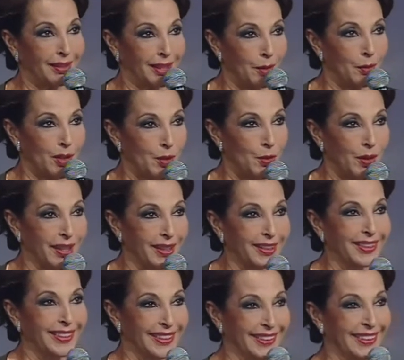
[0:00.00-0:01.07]
تقوى شوي ان
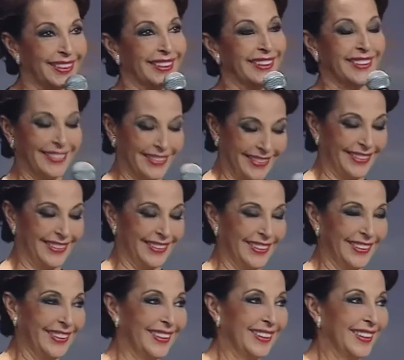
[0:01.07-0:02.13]
شاء الله
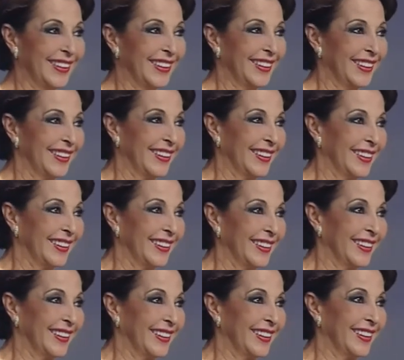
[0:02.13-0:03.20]
تلاقي خذ راي مريم